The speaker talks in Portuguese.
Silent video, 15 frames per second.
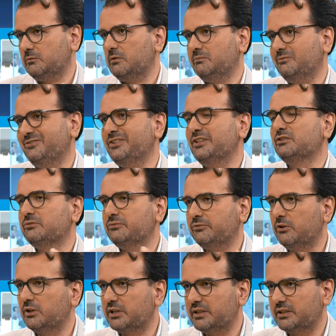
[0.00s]
vendo de
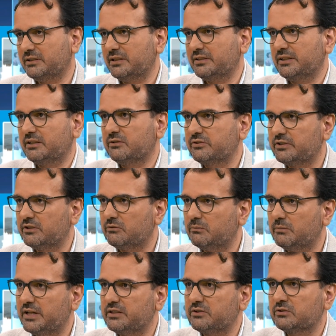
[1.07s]
fora e tentando ser o
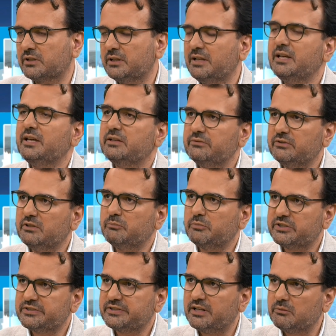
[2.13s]
mais
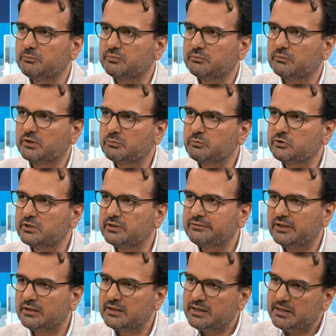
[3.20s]
imparcial eh,
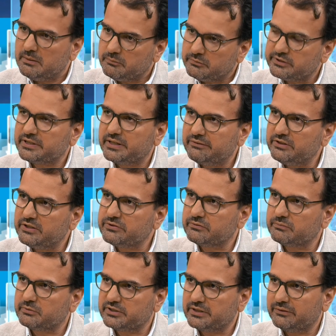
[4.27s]
possível, percebe
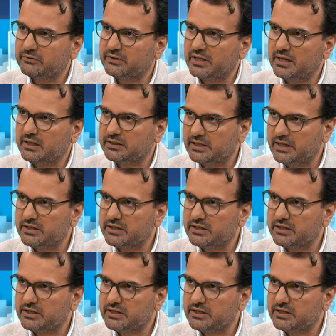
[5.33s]
isso, percebe que há, que há